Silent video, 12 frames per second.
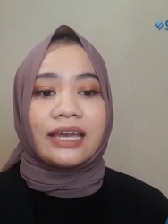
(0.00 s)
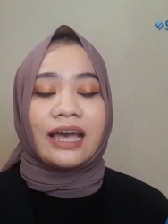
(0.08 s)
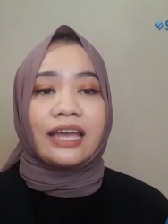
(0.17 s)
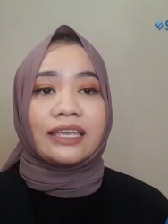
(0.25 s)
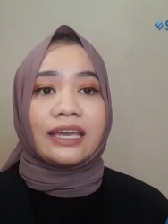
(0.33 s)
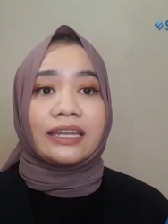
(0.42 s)

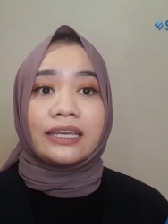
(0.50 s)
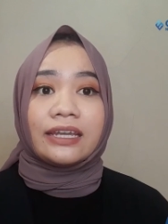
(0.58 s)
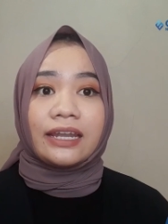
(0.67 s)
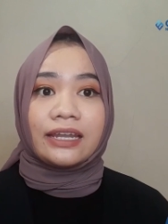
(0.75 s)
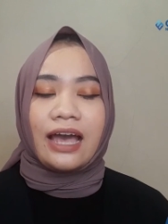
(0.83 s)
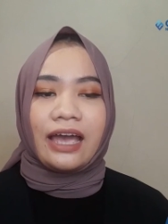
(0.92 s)
hanya di
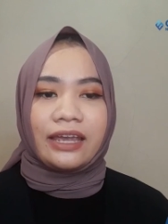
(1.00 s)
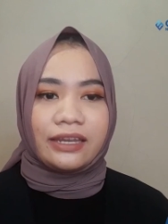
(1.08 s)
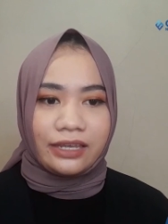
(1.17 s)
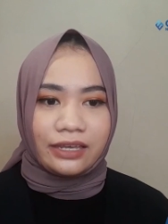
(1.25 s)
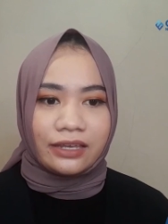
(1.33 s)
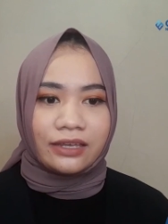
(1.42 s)
Grid
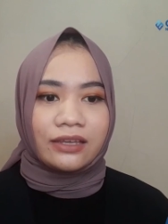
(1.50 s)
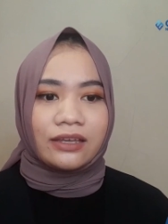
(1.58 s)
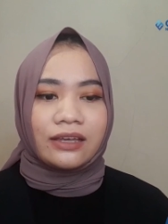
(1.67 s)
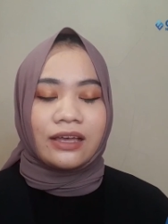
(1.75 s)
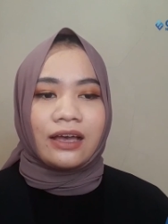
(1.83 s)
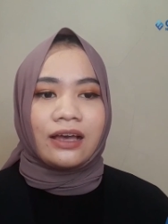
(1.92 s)
ID.
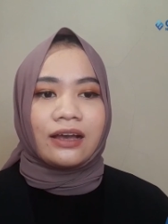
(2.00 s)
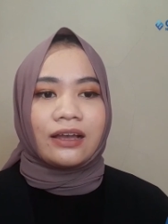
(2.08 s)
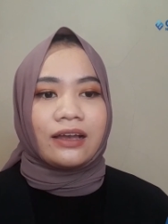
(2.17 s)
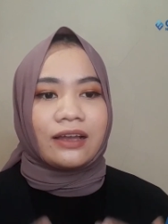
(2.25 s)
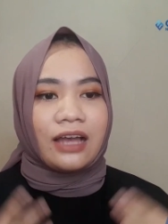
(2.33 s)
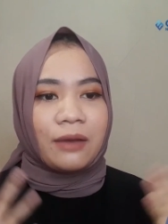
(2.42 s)

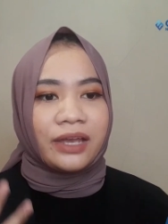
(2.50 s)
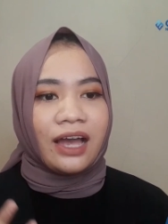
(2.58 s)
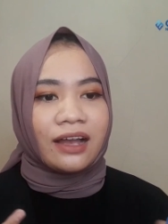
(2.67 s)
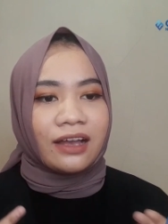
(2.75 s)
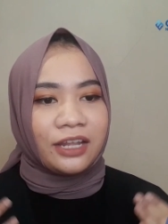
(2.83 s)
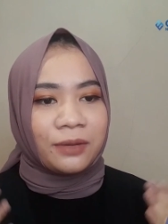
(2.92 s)
Kami
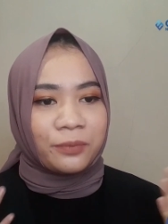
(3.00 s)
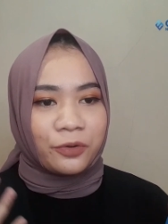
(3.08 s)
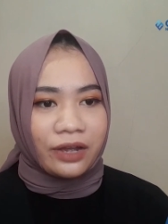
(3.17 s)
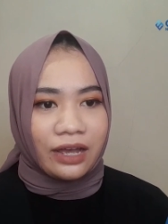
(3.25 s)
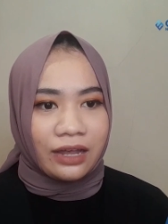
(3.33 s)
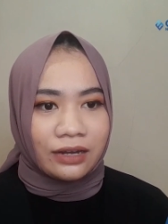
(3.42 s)
akan
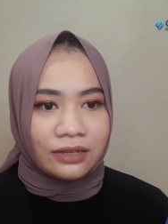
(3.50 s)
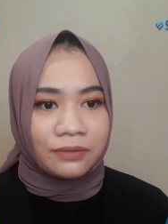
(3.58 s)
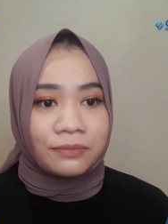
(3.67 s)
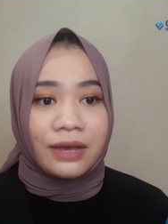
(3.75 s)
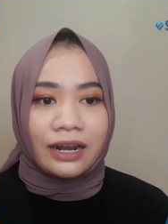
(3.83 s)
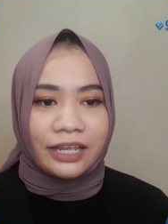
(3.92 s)
infokan
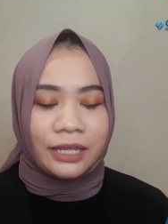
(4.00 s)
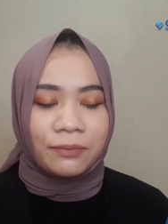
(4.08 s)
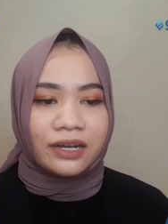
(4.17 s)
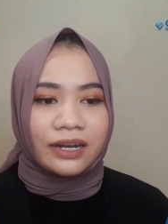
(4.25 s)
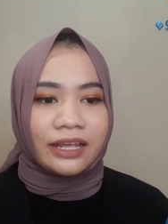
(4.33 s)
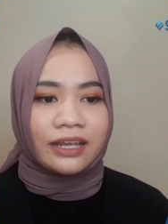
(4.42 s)
kembali
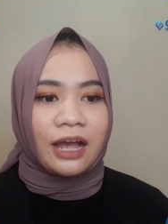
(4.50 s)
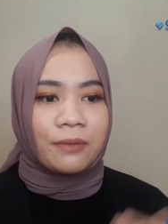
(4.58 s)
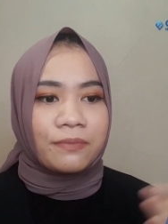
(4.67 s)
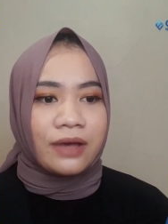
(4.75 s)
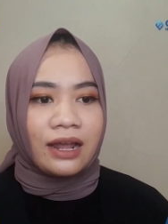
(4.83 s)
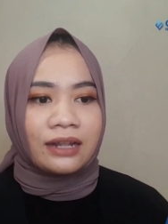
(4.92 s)
mengenai
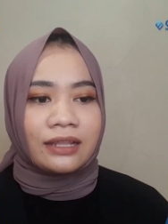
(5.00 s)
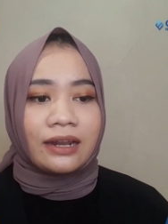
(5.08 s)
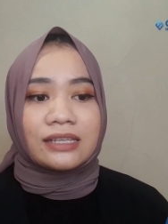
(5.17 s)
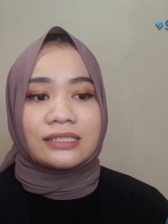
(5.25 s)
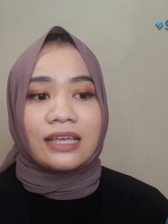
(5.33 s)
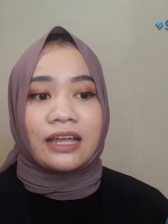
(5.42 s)
kabar
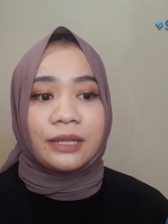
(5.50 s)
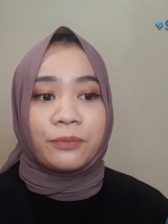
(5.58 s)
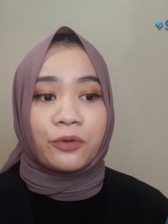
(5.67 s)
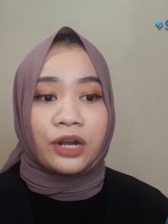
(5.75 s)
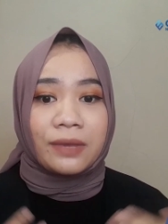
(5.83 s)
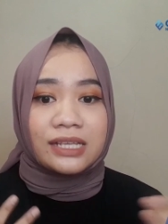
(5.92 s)
antara Sandi
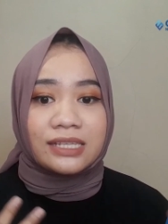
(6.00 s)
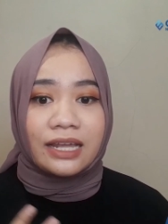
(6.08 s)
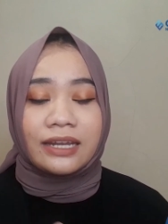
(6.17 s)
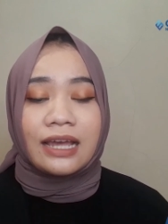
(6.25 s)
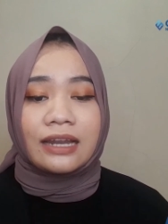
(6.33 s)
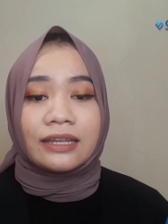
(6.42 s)

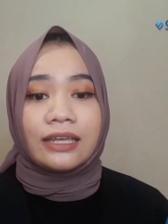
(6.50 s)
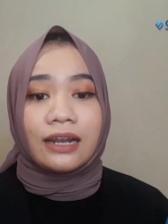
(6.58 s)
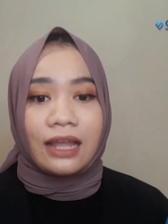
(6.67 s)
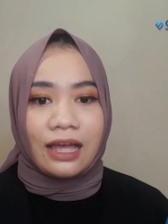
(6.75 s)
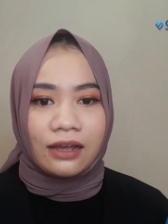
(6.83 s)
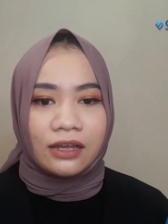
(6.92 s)
Purnamasari dan
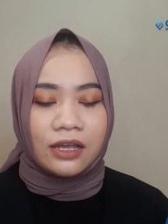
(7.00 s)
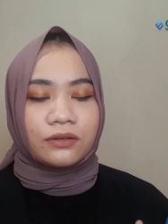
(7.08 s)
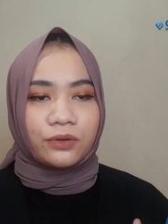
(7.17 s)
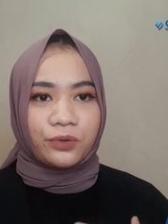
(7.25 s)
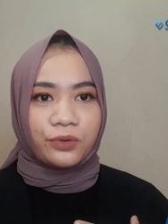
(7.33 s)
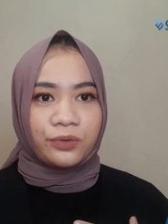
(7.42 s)
Gilang
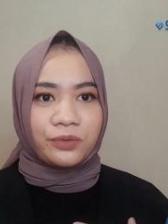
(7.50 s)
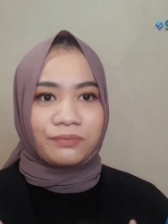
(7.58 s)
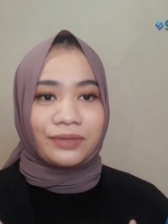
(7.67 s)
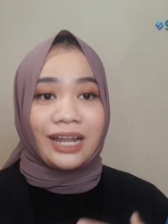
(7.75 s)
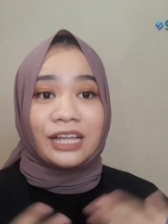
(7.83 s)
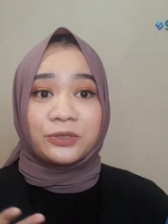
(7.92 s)

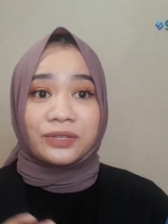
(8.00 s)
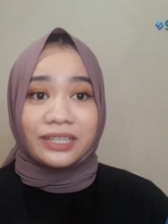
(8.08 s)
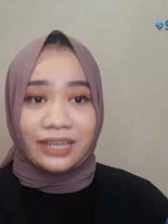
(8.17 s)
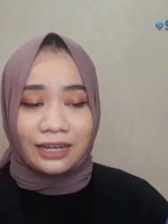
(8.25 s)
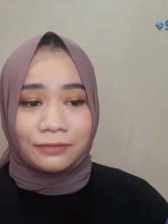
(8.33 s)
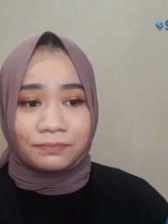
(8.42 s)

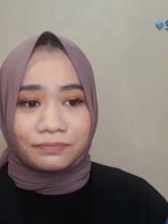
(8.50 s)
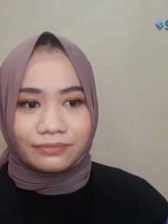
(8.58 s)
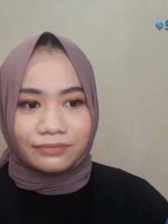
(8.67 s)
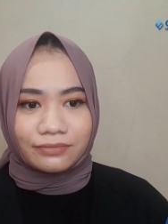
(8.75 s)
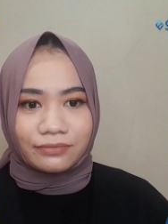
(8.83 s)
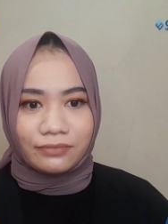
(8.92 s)
melanjutkan
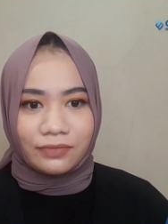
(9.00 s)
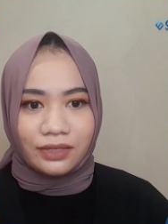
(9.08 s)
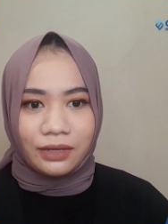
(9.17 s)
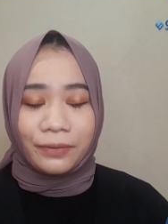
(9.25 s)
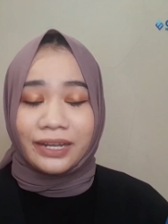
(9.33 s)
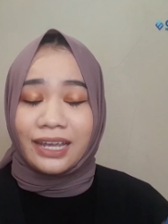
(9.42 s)

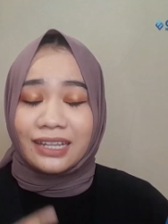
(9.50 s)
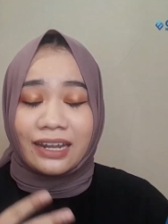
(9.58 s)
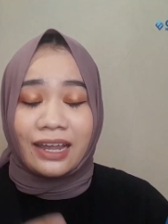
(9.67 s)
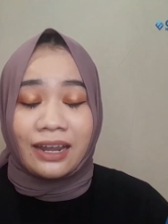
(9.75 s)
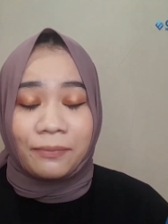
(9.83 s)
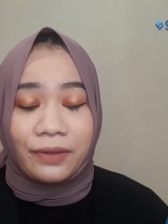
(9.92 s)

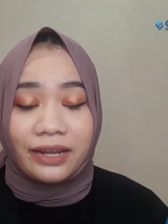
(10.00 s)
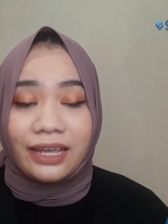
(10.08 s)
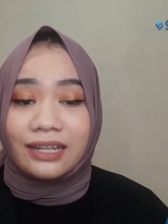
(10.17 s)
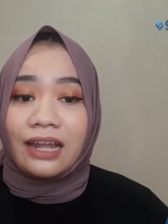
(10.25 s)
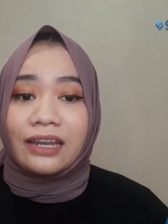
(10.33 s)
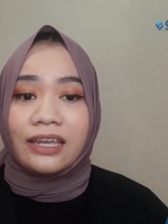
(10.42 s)
pernyataan
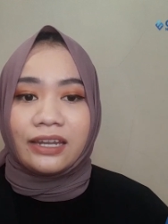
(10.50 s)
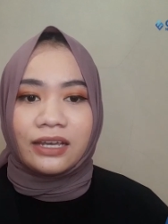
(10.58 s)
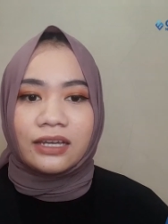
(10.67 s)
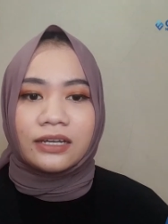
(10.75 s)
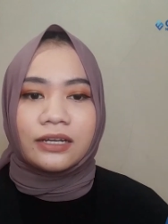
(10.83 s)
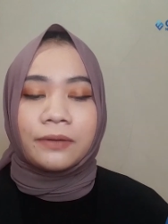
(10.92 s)
pernyataan ini
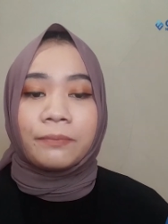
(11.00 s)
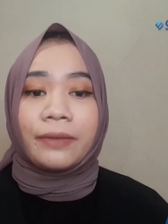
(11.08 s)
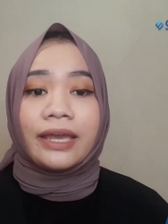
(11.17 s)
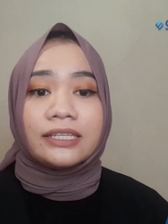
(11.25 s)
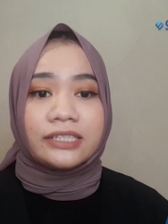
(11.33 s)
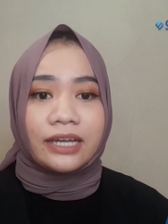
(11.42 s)
ke
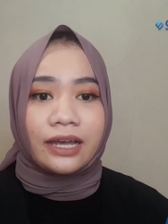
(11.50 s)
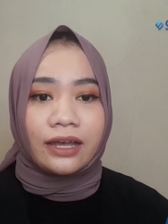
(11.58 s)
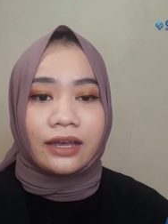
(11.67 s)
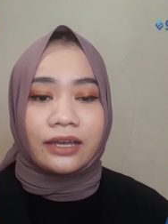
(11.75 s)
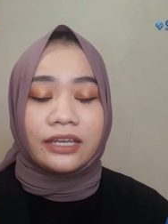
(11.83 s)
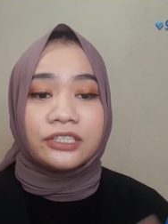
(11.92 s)
meja
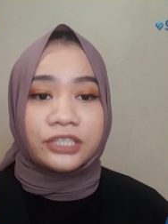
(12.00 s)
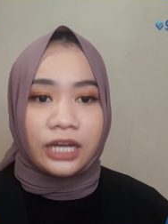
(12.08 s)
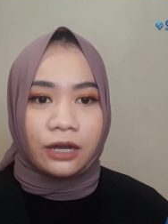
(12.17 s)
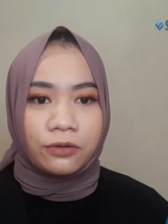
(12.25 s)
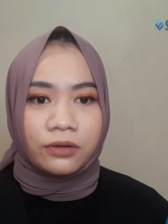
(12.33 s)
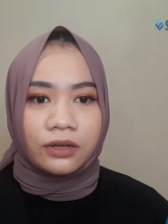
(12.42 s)

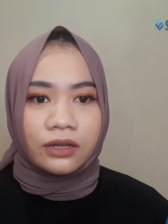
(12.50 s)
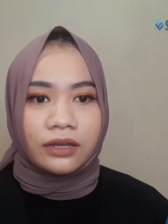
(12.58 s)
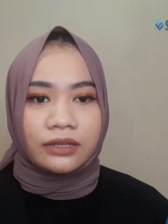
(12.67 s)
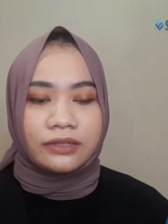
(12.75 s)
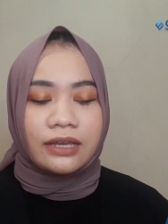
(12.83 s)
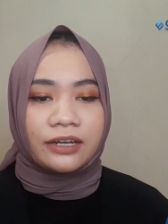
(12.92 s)
hijau
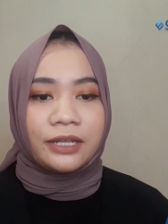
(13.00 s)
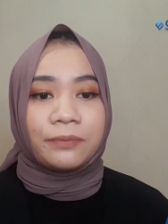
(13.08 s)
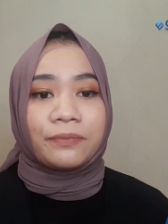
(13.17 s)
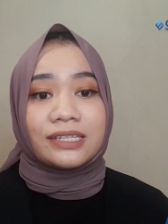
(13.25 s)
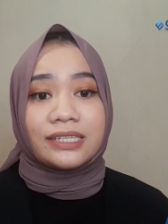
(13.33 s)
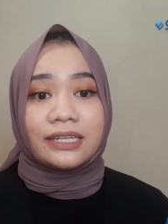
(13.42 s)
yakni
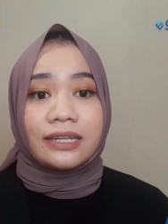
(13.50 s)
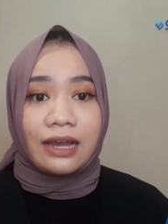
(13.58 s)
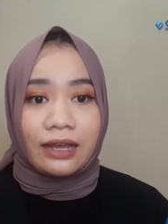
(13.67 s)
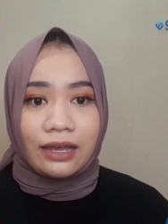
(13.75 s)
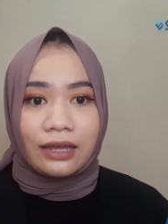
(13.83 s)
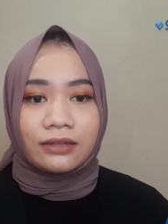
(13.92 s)

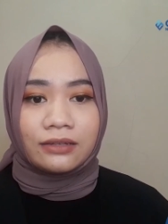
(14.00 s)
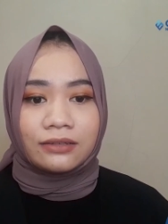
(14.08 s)
persidangan.